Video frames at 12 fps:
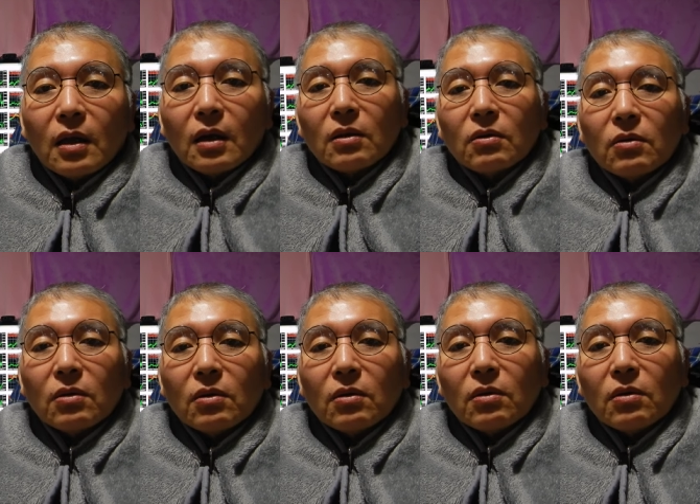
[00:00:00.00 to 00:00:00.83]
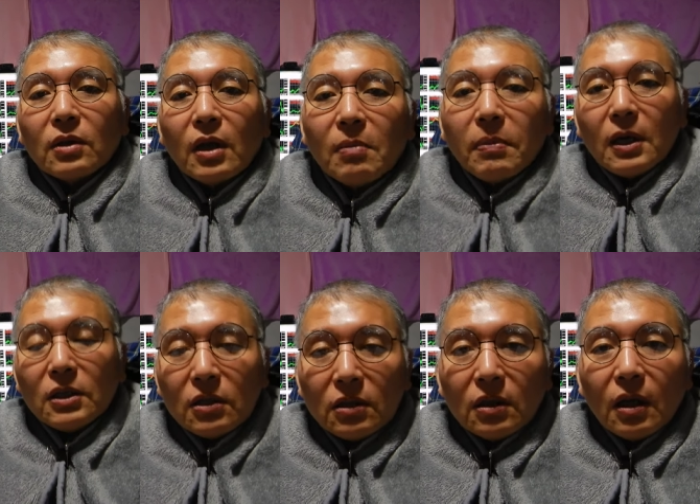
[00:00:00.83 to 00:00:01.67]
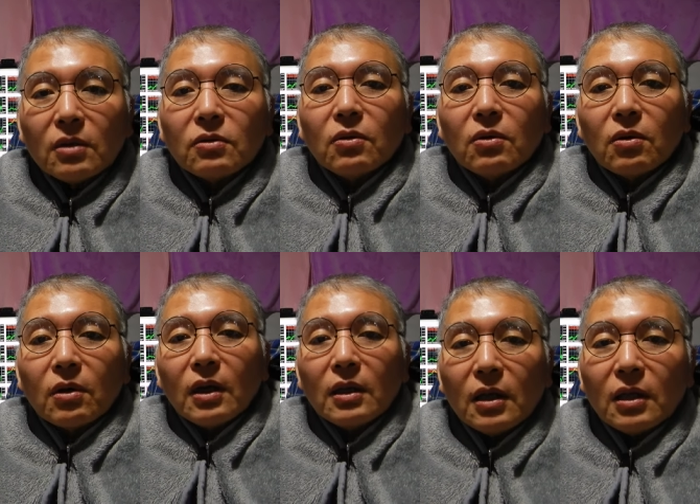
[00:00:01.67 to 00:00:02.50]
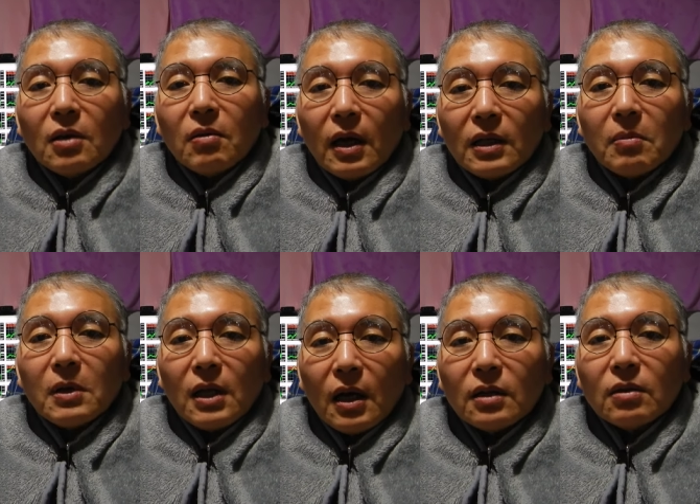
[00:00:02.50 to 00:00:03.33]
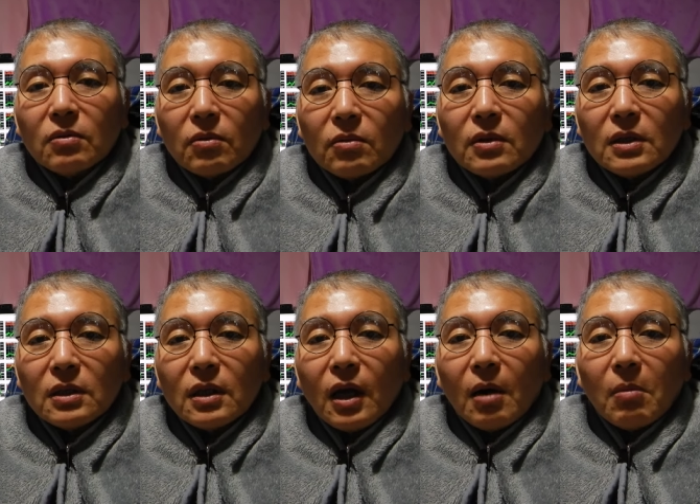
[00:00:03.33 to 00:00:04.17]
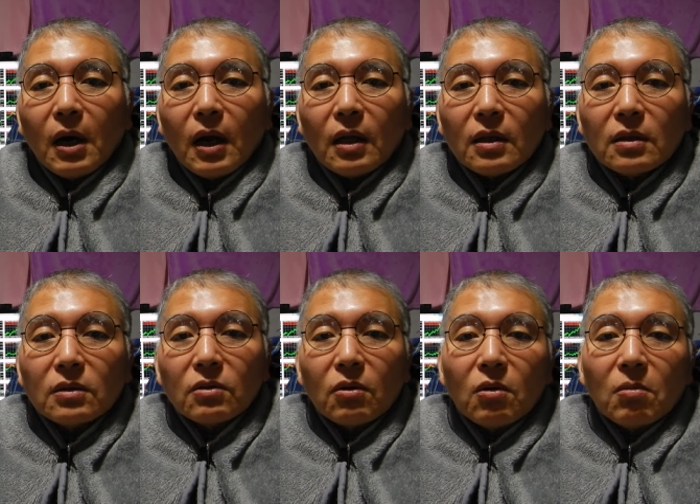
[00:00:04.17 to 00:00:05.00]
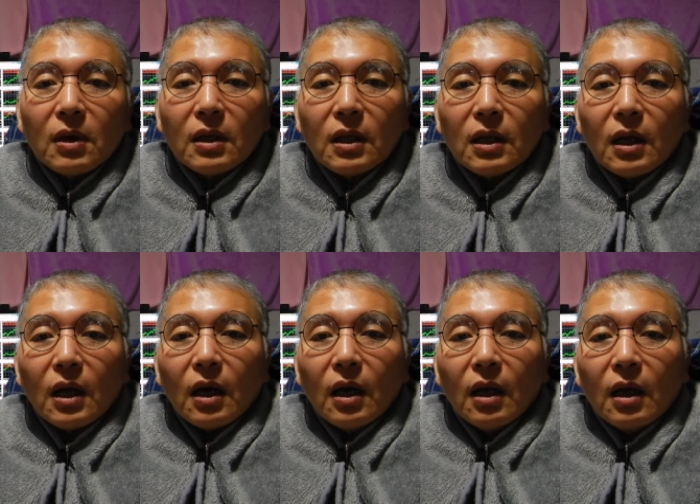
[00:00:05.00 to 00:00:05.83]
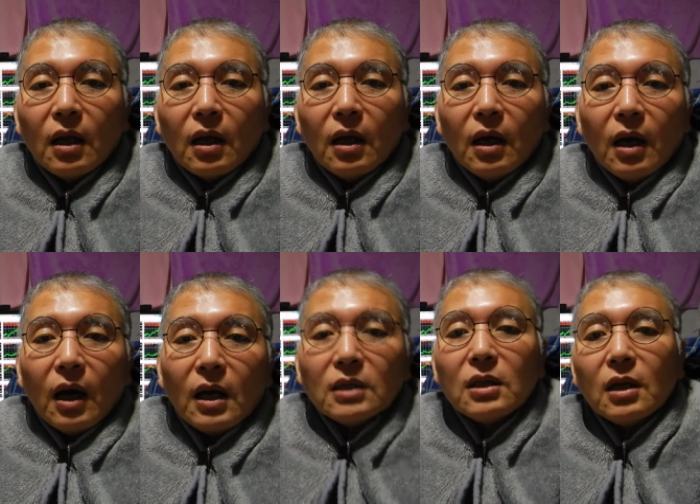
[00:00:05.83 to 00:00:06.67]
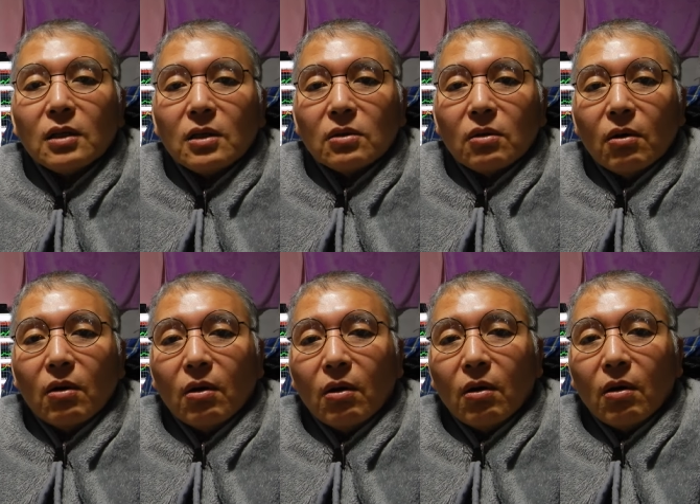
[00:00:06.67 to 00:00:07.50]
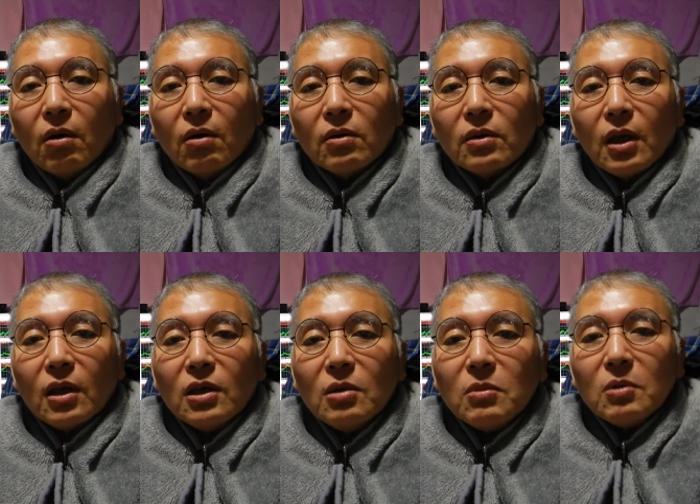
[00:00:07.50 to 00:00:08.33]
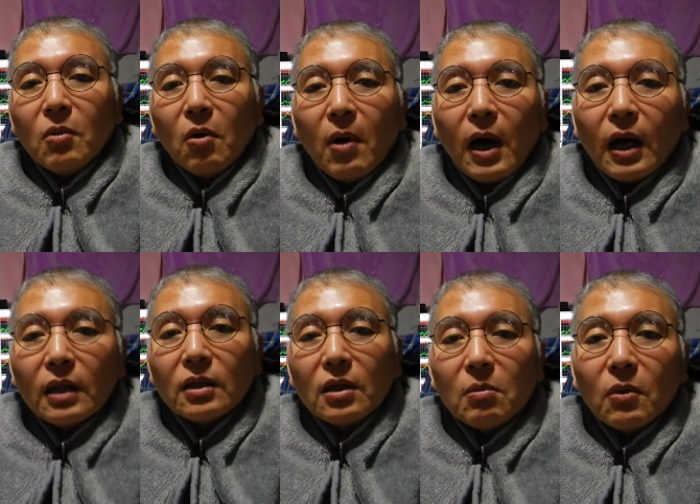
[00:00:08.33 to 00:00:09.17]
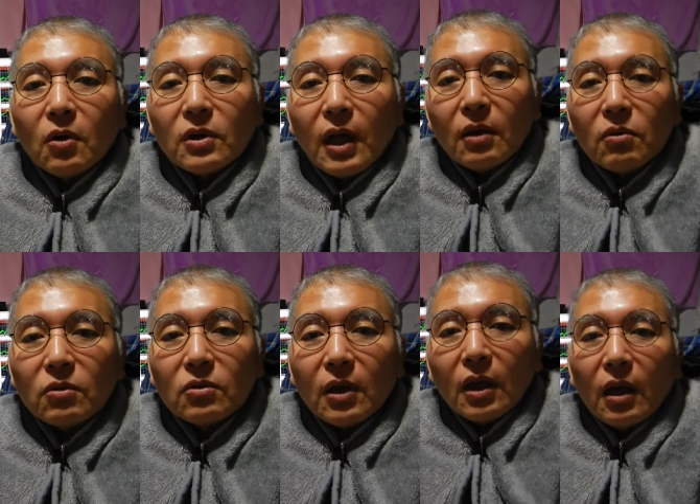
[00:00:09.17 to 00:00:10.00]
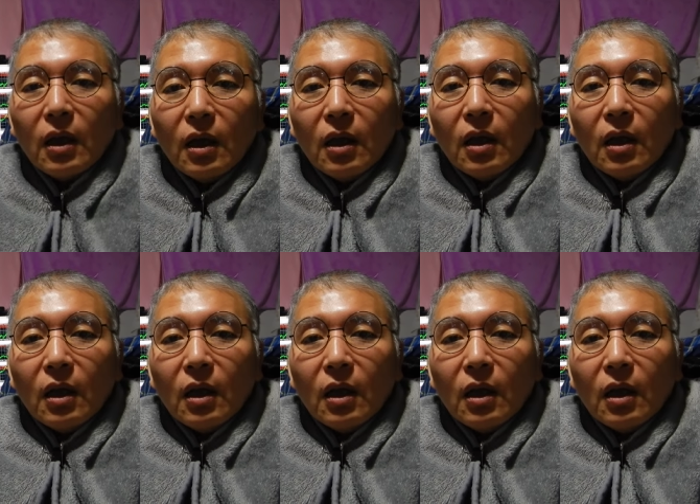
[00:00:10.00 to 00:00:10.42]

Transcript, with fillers: あのテレパシーで情報携帯電話頭に入ってると同じ仲間から情報もらわなければ話せないんですよで意味も分かっても単独でね